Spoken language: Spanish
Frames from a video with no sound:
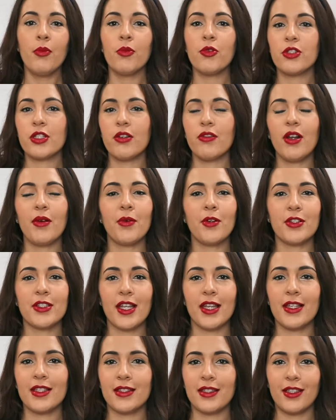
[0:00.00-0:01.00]
Busca una
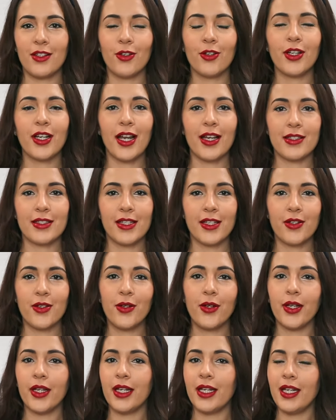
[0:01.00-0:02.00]
bolsa de estilo clásico